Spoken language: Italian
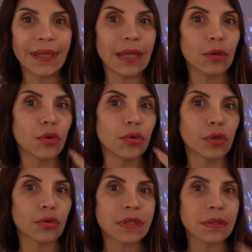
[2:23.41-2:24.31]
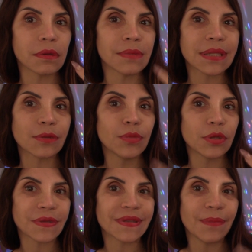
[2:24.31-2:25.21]
nero con il rosso come
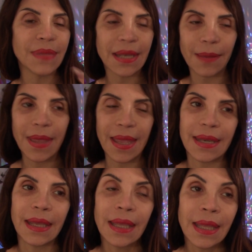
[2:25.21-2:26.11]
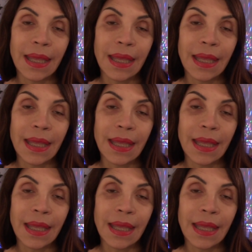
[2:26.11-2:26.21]
subito si abbina bene